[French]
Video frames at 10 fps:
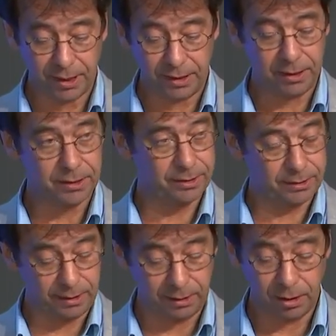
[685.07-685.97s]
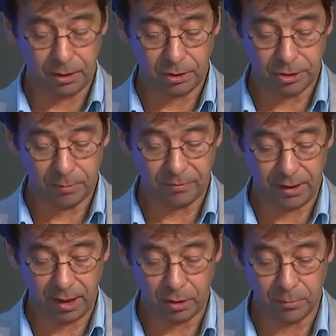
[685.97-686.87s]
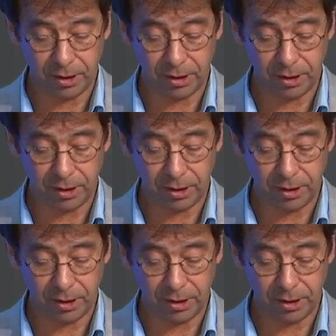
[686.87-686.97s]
d'avoir financé